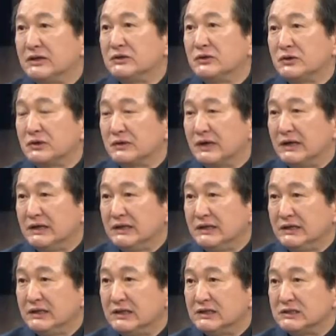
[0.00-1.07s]

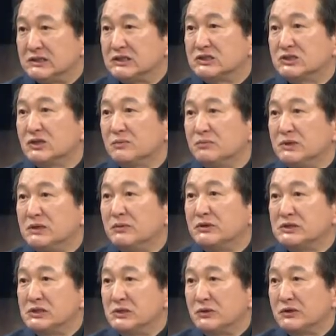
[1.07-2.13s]
의료기관이 직접 입원
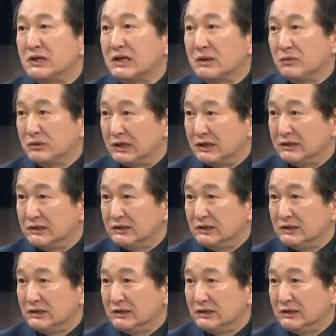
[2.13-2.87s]
진료를 하기보다는